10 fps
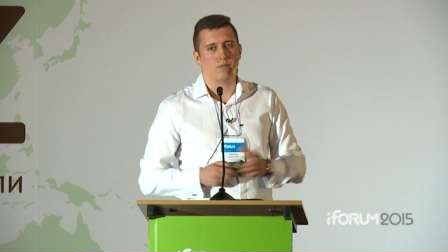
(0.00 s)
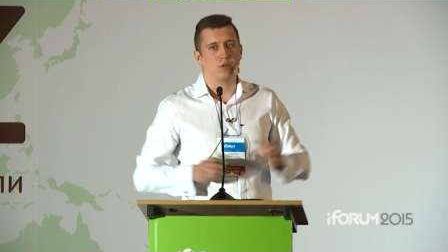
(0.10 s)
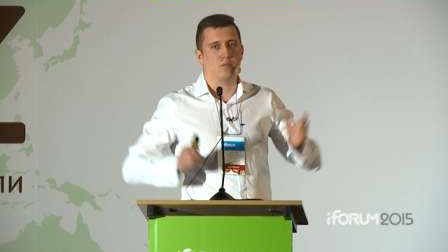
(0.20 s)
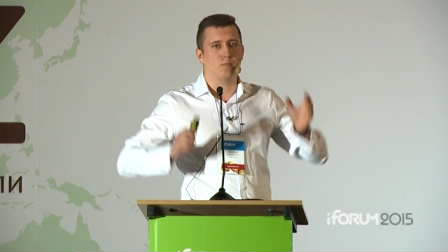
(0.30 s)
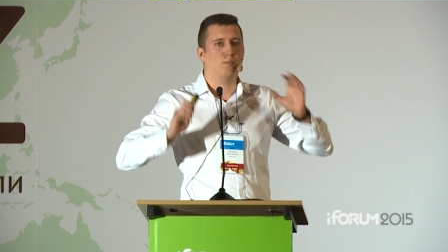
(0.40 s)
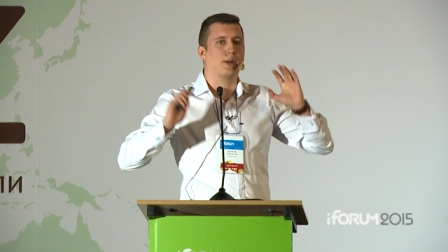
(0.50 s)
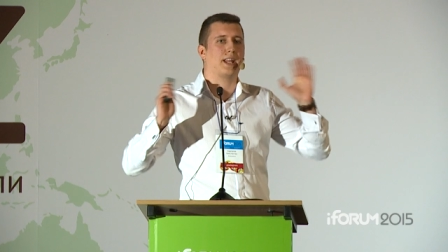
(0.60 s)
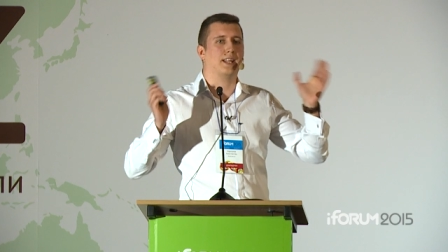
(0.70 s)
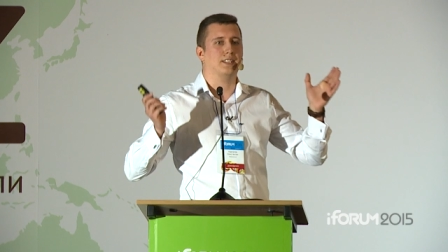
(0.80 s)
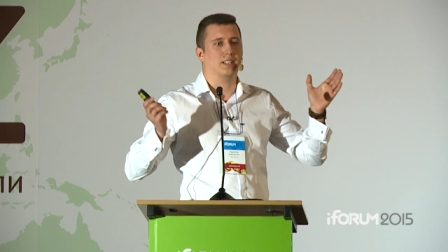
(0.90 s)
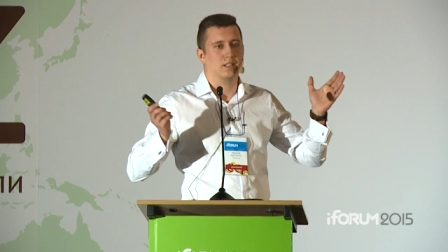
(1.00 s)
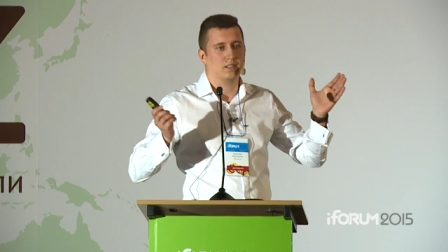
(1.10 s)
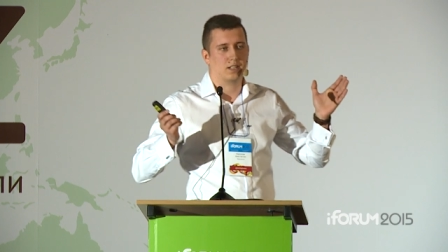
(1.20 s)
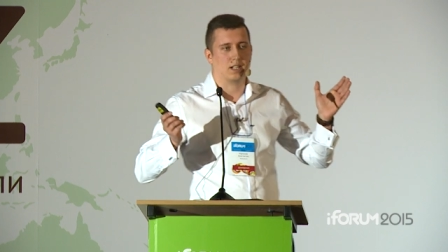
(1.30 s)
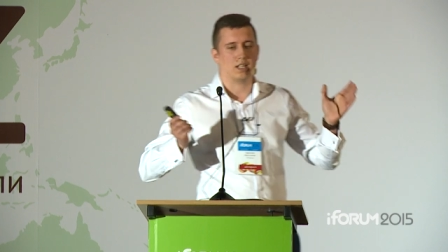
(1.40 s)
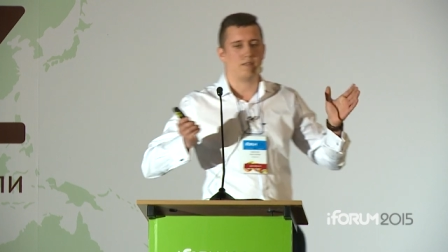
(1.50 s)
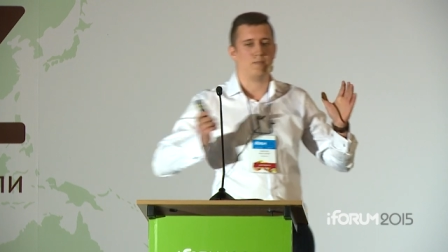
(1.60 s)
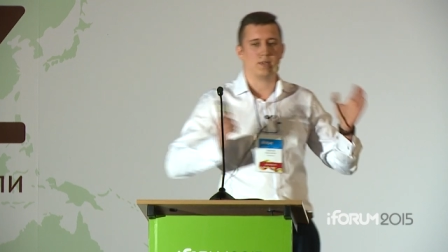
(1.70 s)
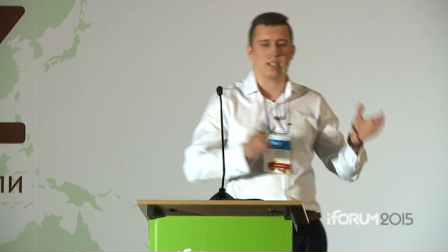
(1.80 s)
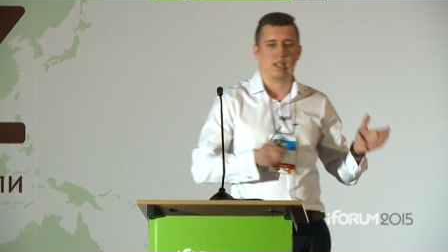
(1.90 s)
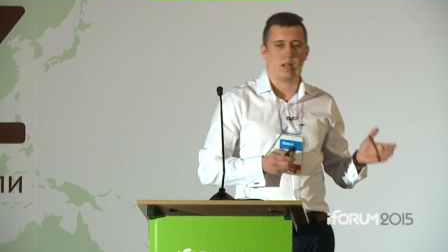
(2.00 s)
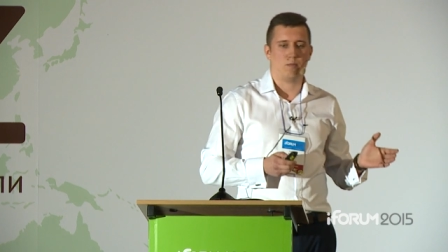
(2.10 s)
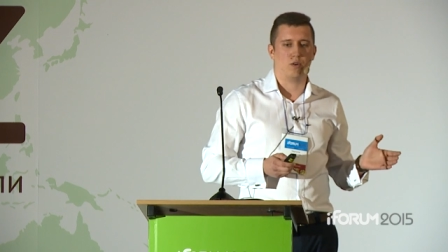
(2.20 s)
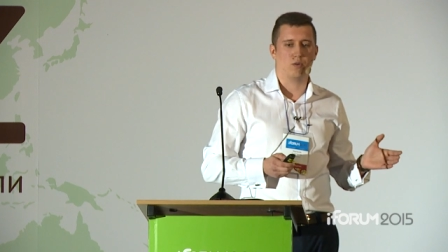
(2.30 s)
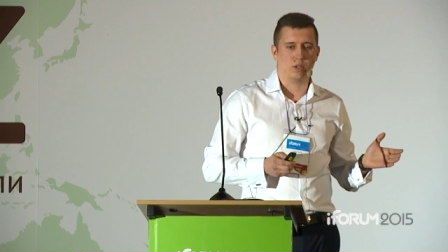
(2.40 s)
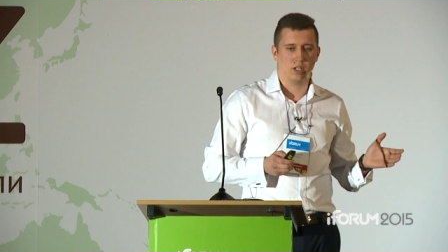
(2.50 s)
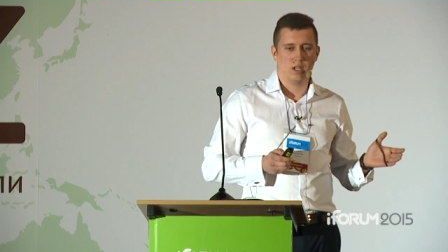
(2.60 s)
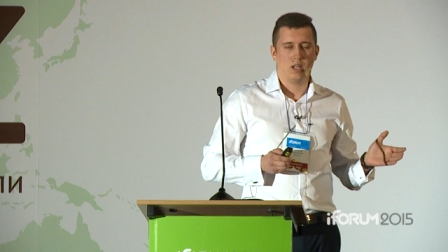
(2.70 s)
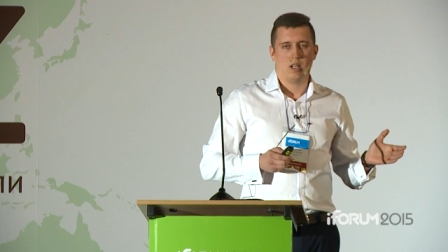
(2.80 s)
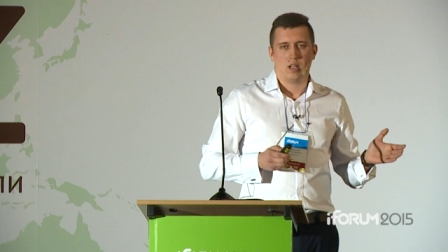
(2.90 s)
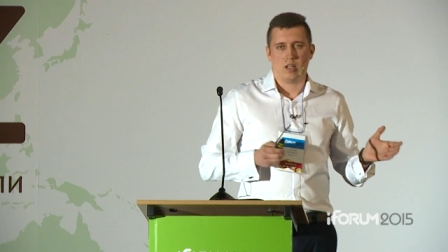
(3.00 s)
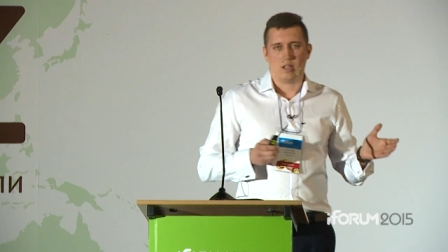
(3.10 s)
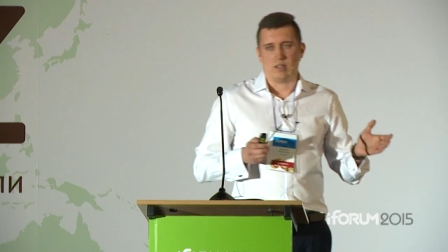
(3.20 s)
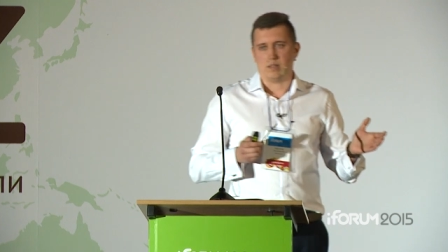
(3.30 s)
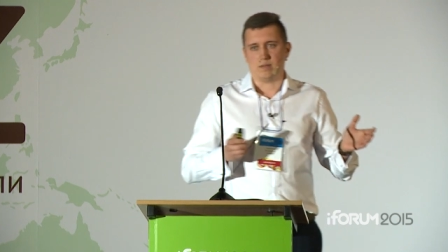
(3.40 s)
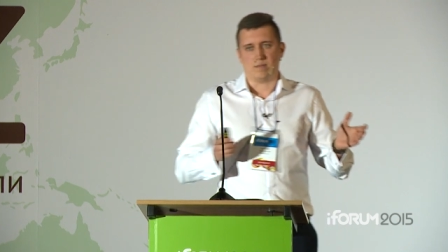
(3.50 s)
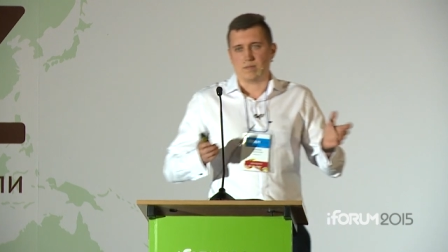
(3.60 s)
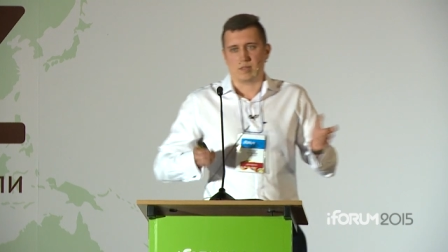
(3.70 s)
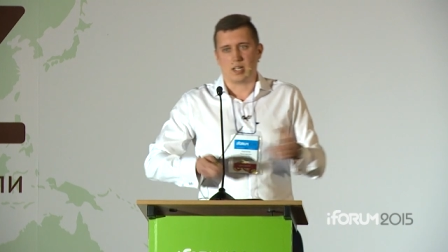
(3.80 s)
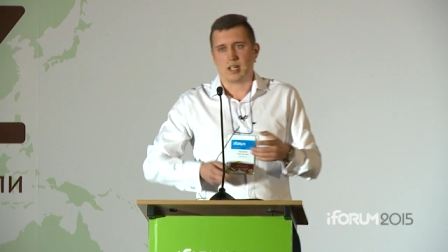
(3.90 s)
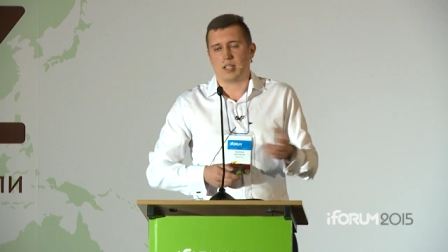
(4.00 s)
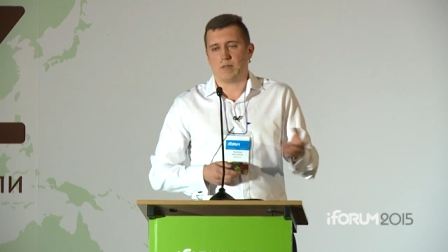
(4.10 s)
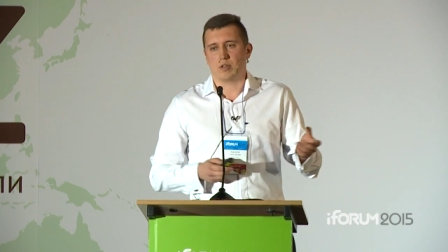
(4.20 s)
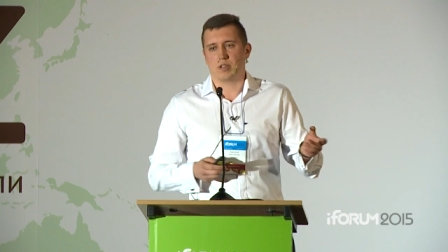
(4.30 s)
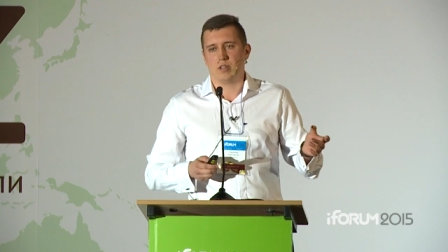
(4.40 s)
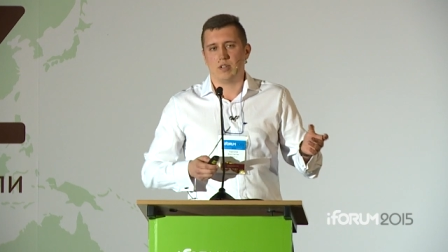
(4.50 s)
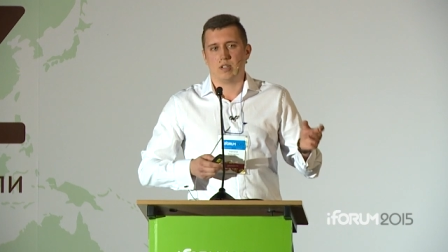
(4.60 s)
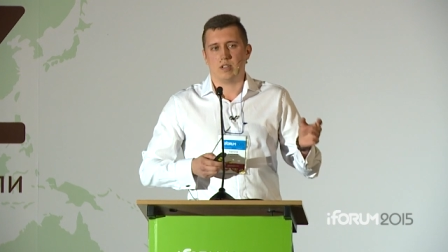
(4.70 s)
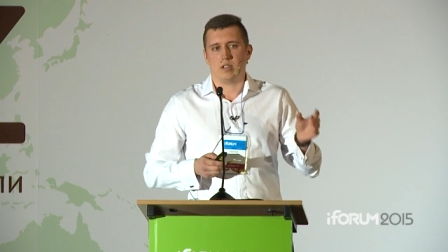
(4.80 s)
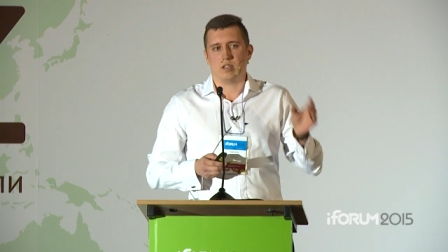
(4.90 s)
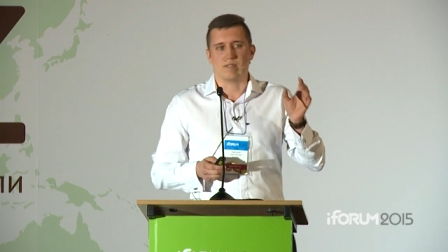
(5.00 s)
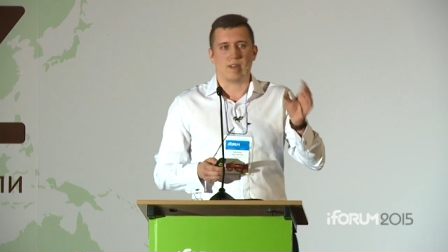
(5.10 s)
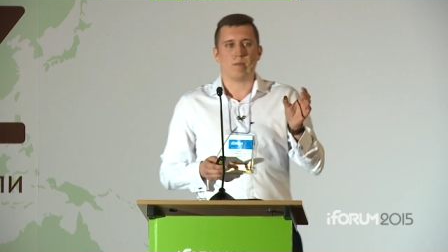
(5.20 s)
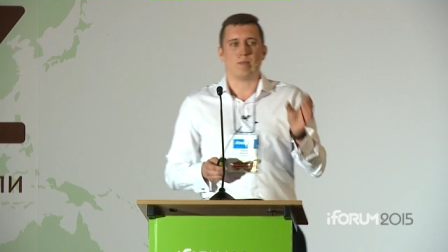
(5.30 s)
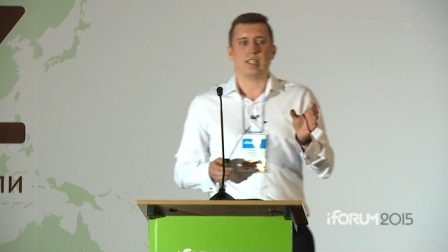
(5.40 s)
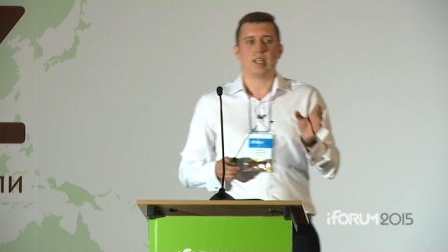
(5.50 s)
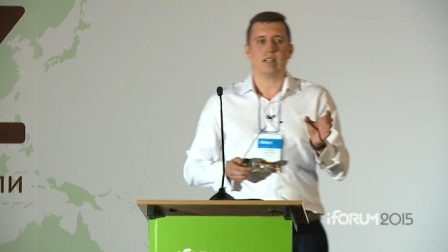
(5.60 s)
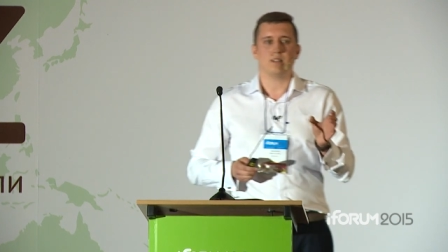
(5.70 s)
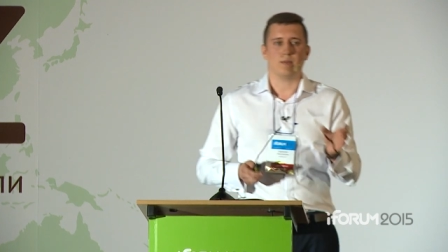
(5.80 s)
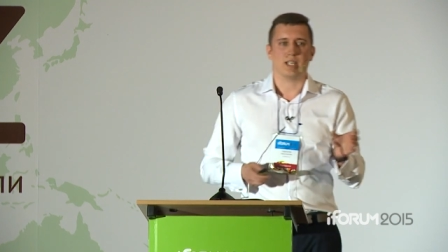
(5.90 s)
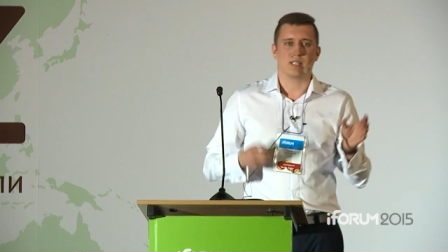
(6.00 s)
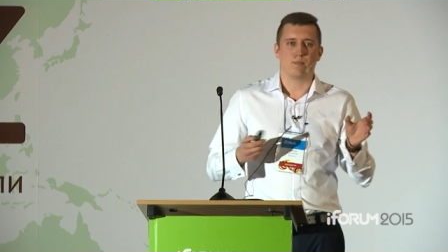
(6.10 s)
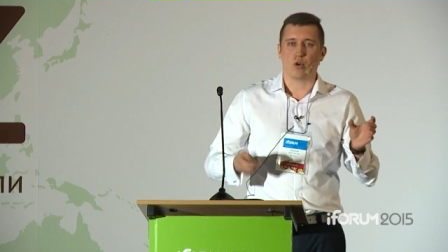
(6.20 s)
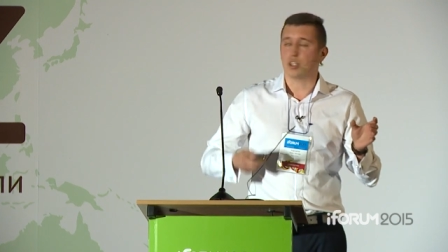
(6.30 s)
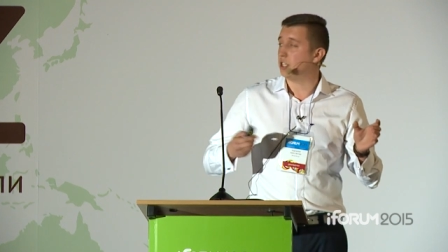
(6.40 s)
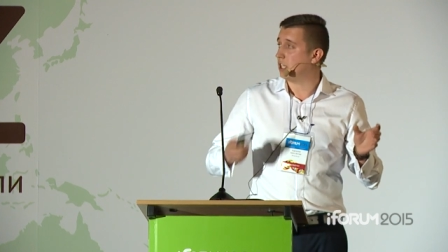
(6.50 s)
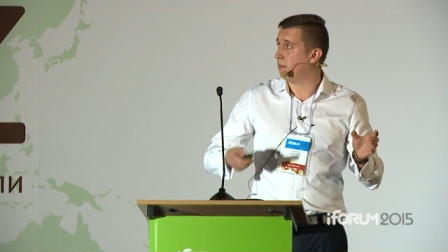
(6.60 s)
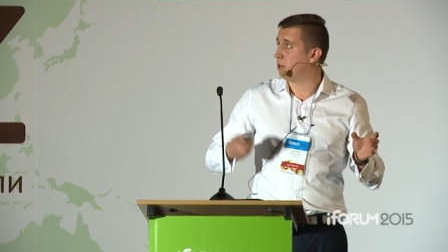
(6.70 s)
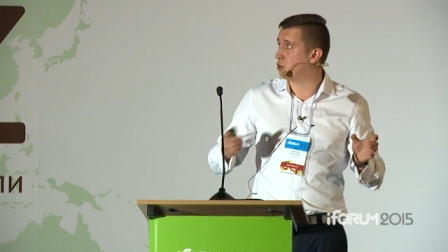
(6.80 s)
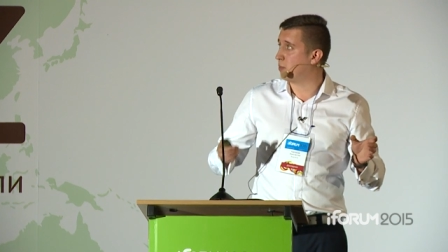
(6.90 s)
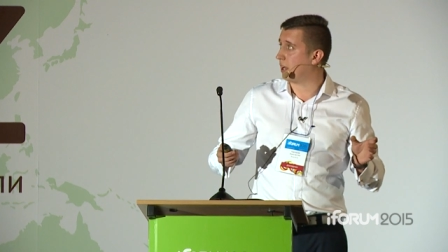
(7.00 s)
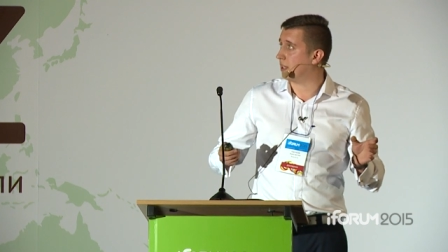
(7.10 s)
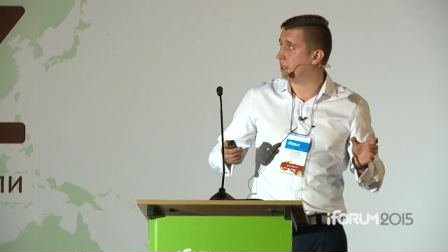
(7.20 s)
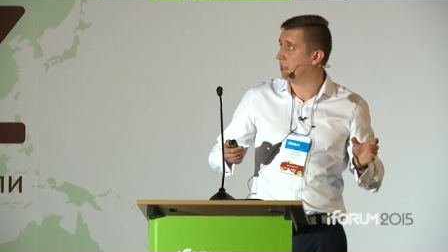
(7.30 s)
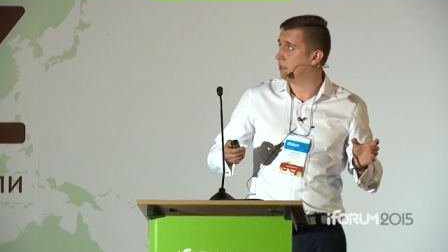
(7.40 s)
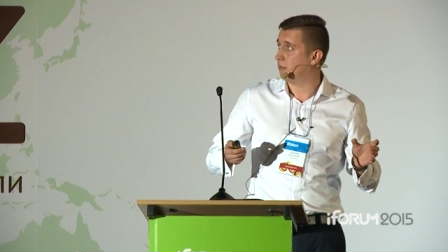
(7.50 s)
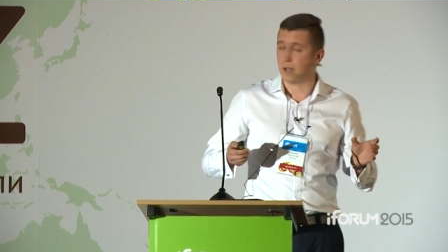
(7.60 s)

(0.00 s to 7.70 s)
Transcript: это вот брендинг, когда веб-мастера могут э, как-то вот своими материалами испортить имидж бренда.